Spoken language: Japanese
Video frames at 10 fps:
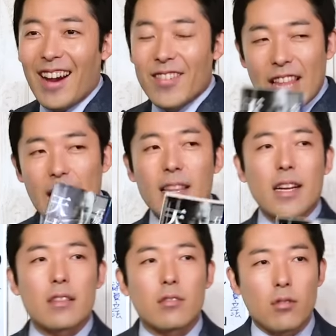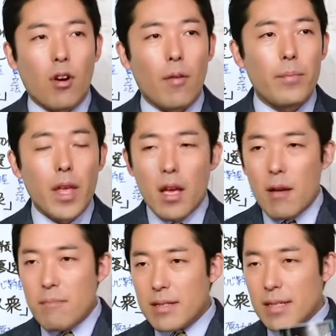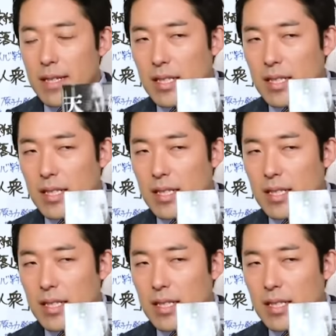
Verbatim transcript: これなんでかっていうとまず